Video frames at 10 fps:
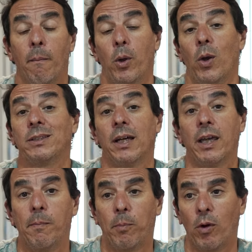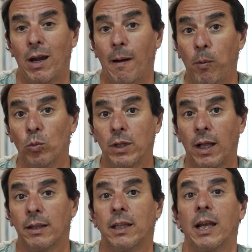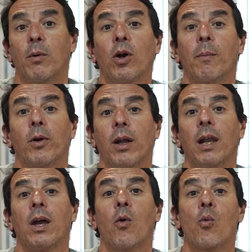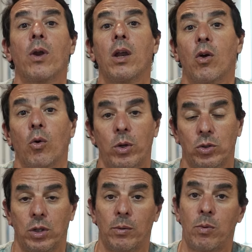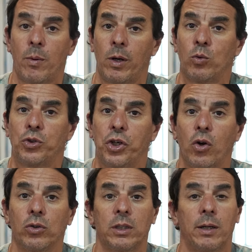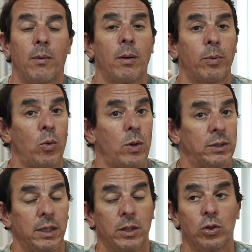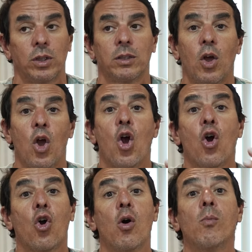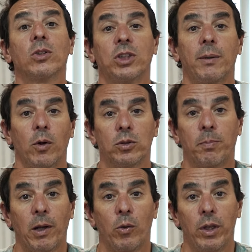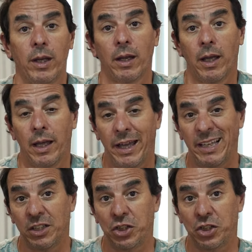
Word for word: Pero a ese equipo en la punta tenemos que ponerle un nylon grueso, tenemos que poner un chicote, tenemos que poner una salida. Entonces, cómo hacemos para unir ese